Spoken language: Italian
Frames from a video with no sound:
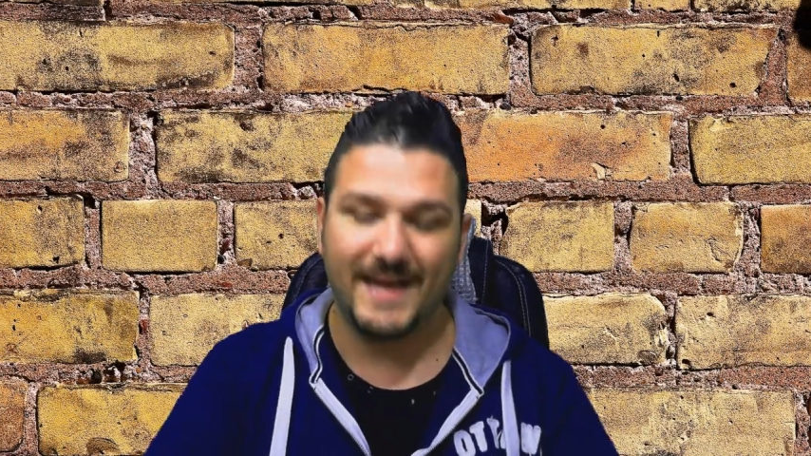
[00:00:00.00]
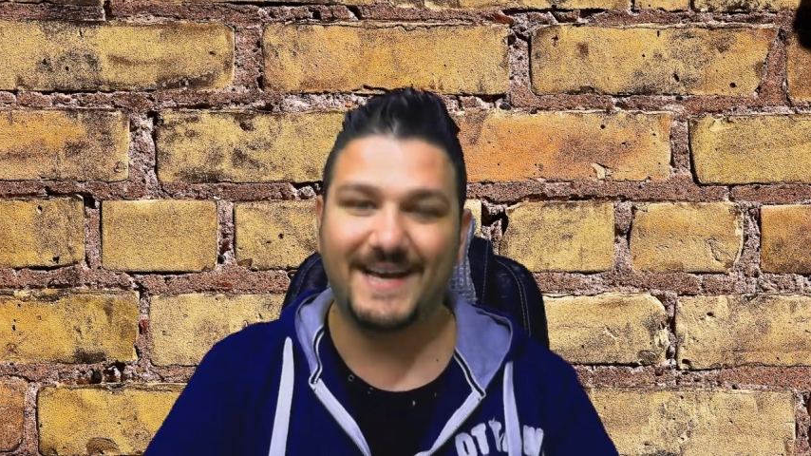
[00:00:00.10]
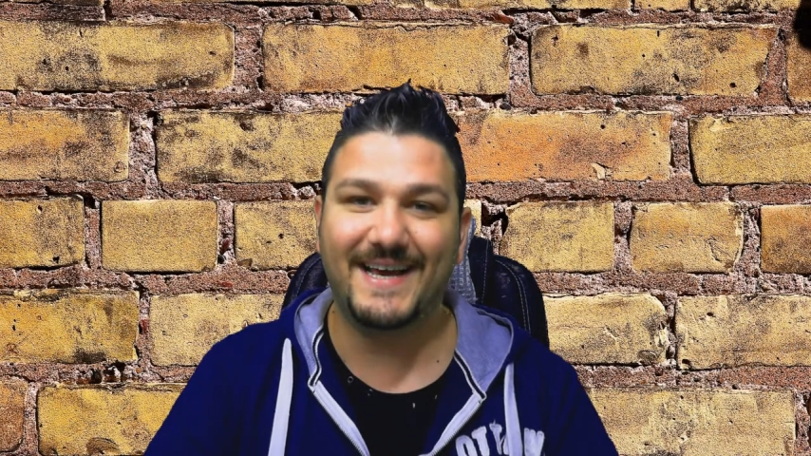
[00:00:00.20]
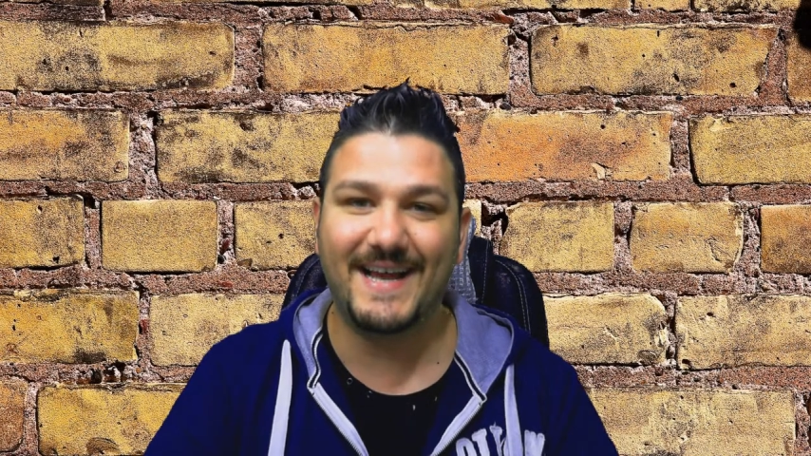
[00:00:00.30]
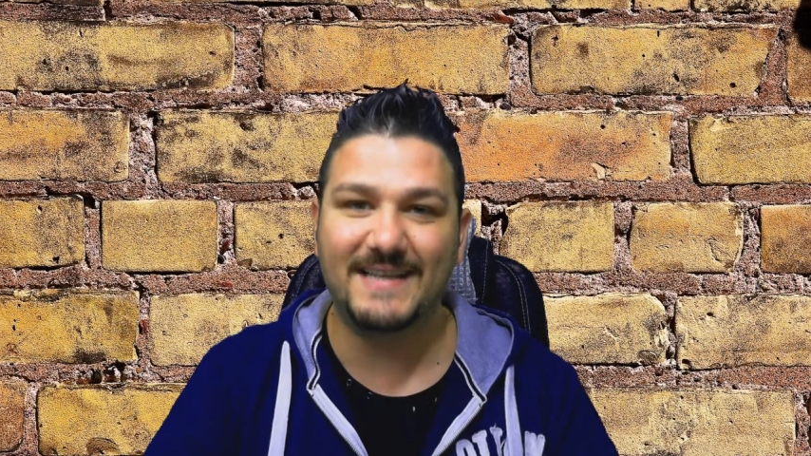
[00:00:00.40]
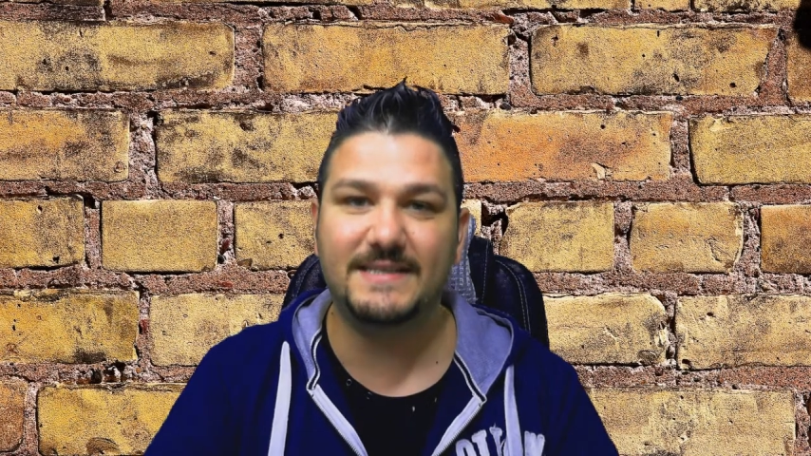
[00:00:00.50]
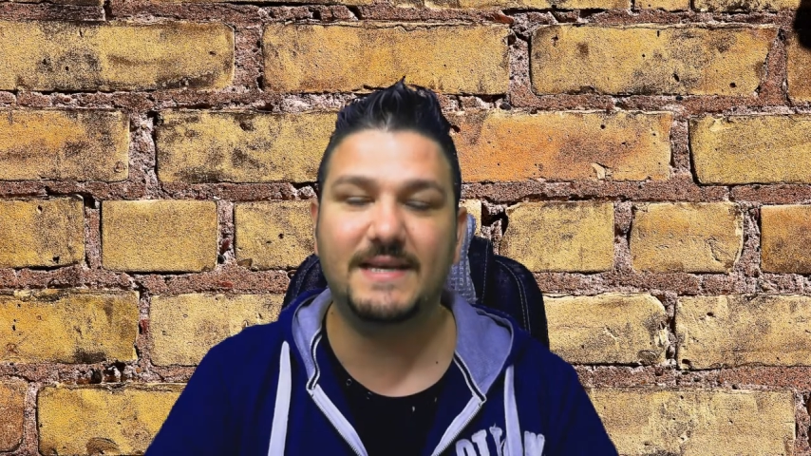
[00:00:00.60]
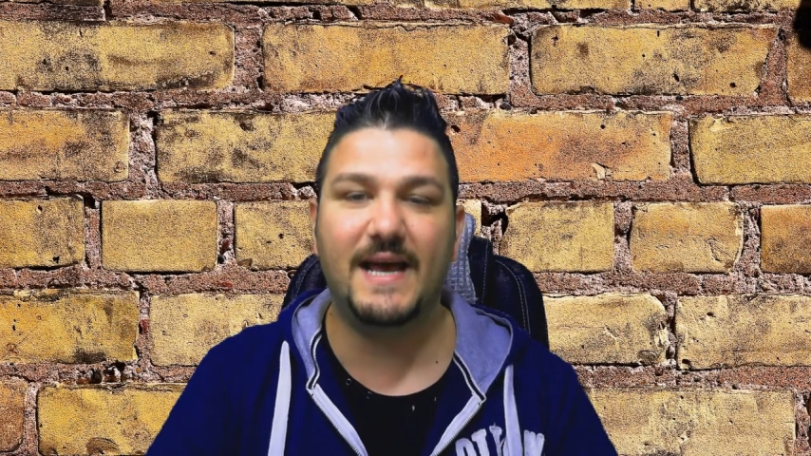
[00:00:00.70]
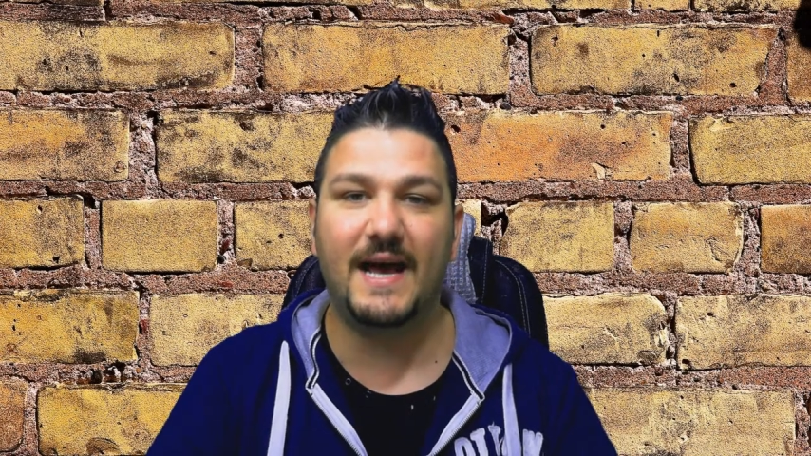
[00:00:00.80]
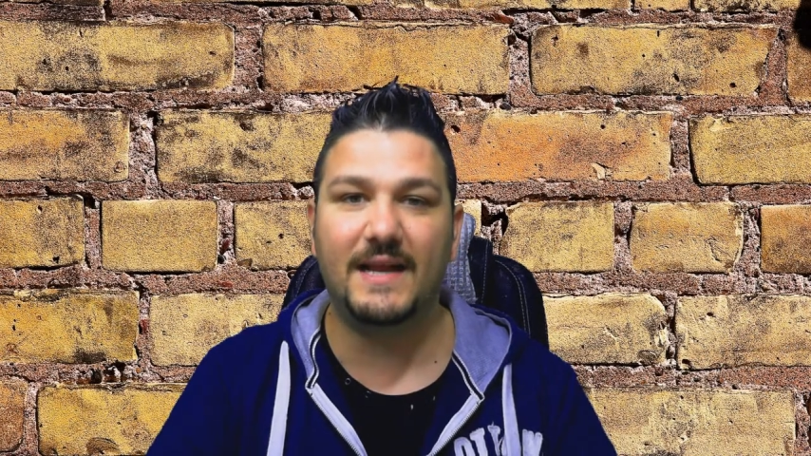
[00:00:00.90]

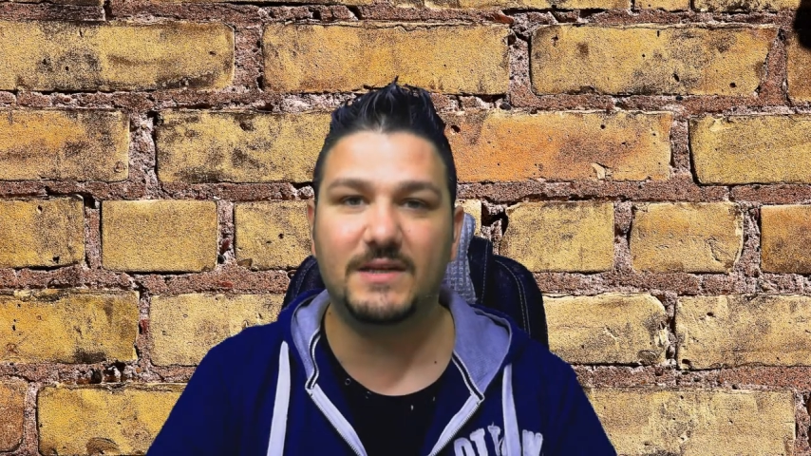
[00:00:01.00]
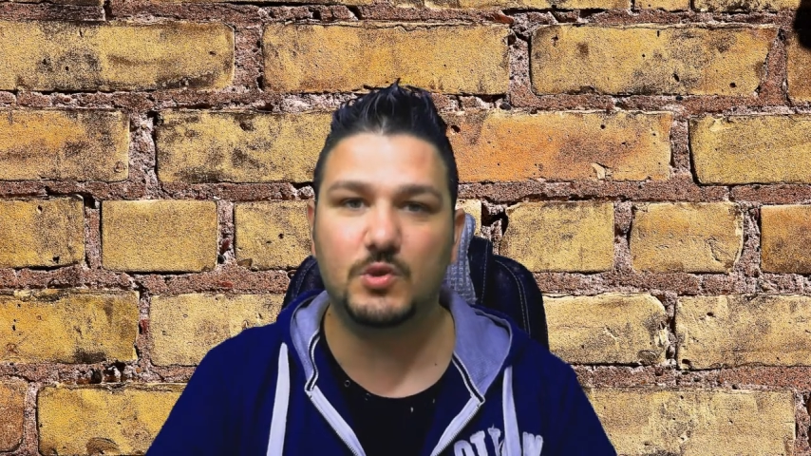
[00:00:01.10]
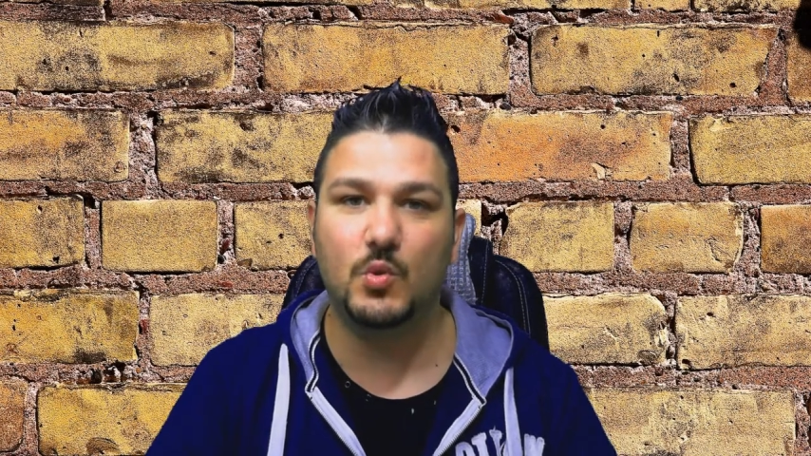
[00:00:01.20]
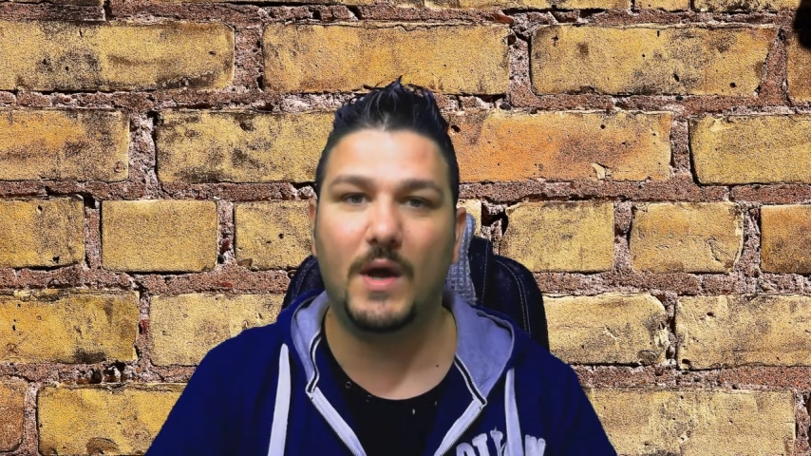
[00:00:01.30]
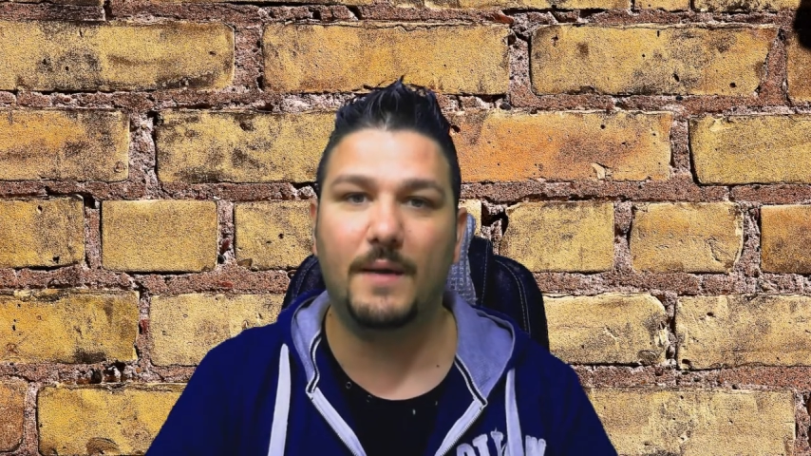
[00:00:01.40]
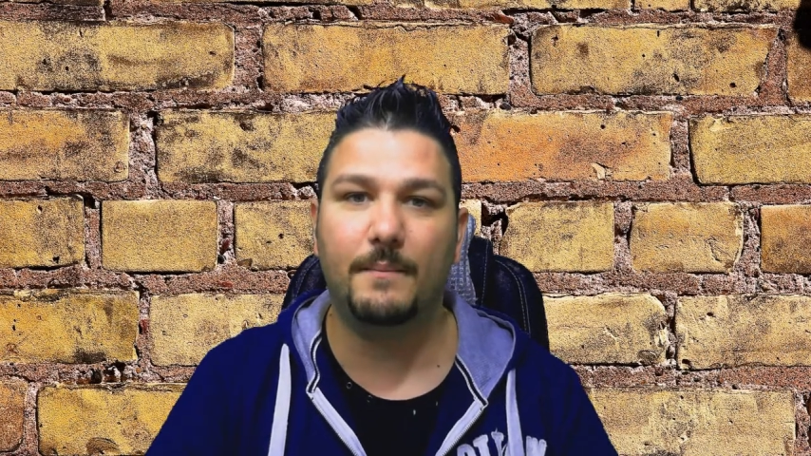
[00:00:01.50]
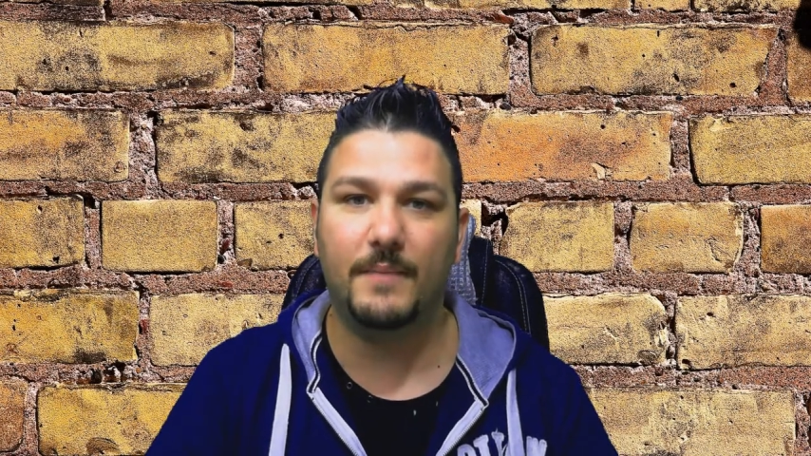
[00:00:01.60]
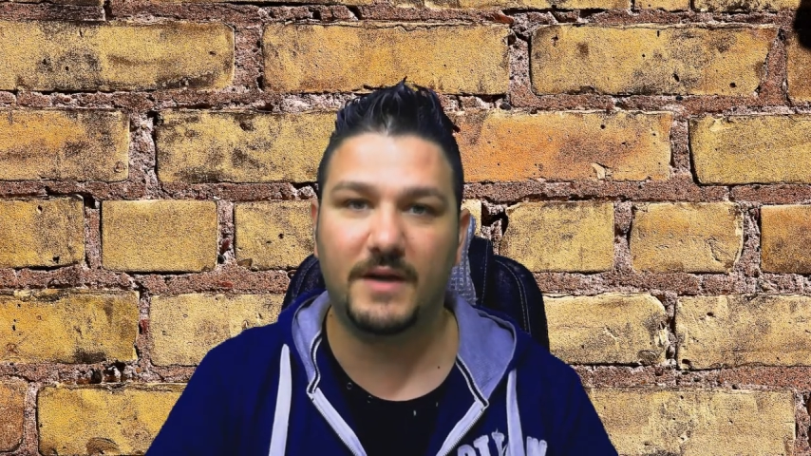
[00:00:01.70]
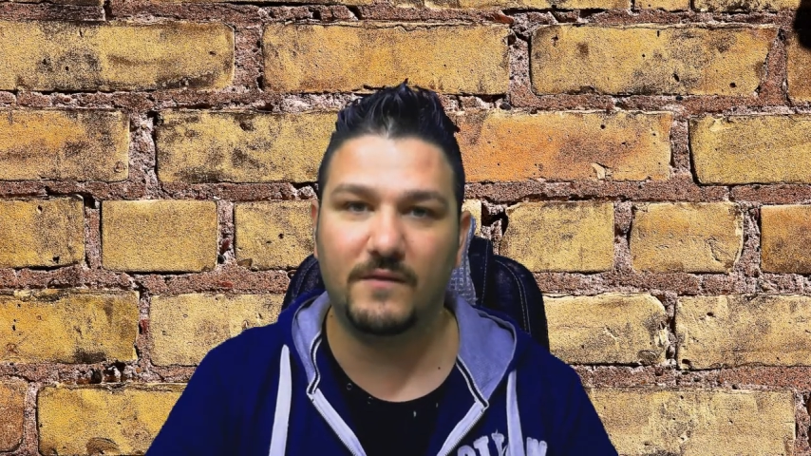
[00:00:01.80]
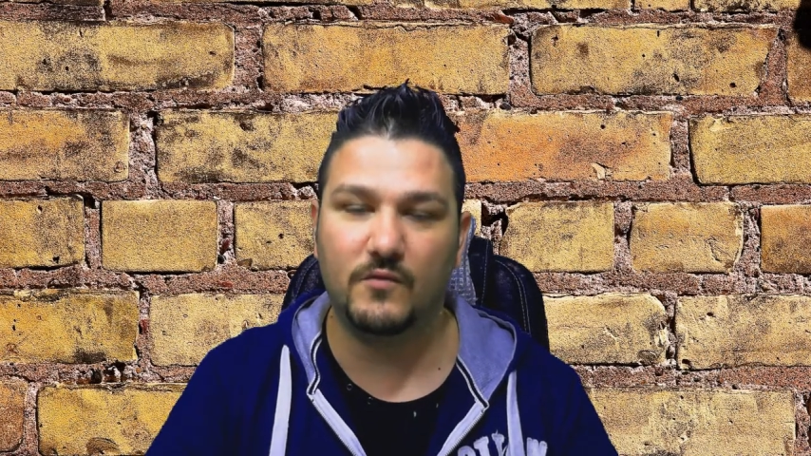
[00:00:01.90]
grazie alla sua
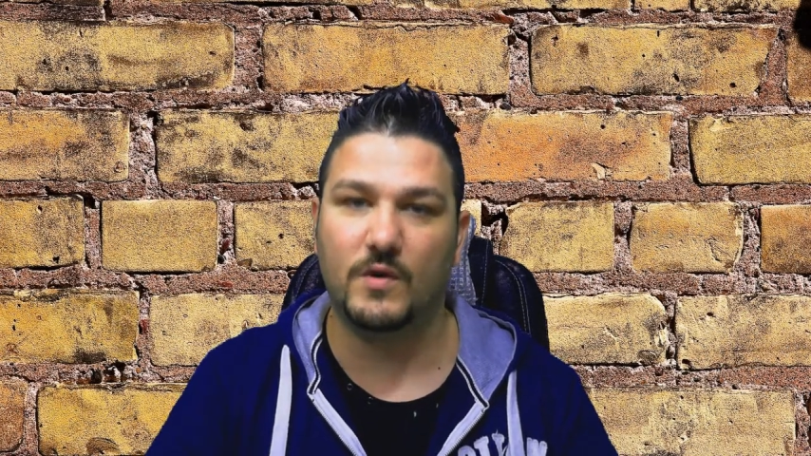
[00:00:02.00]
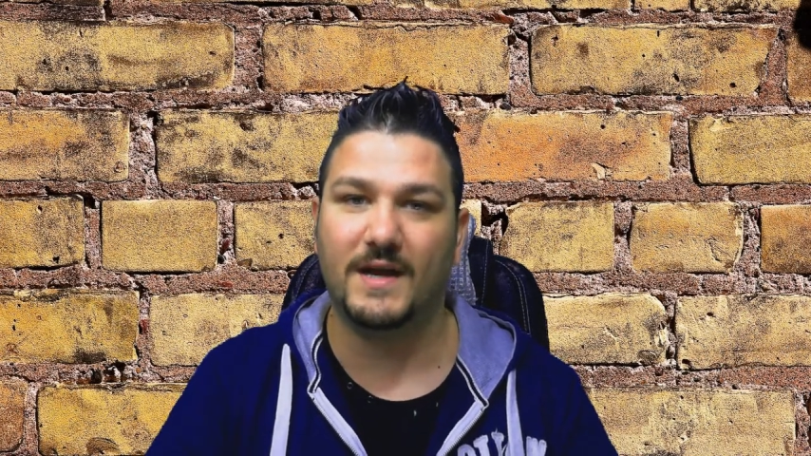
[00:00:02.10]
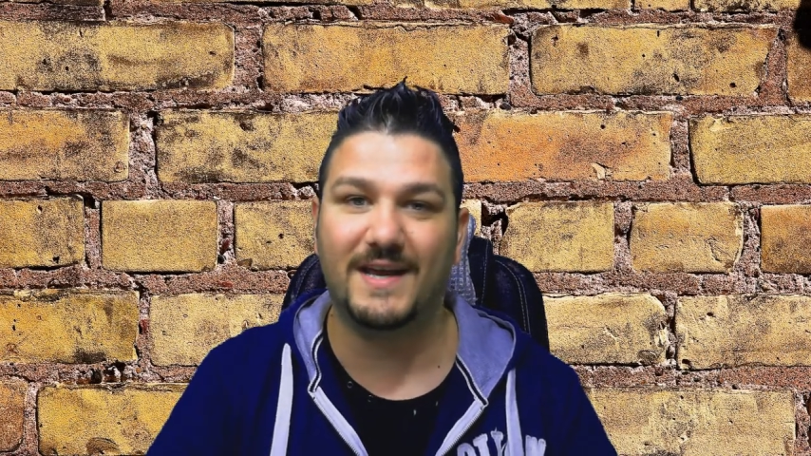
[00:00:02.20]
bravura,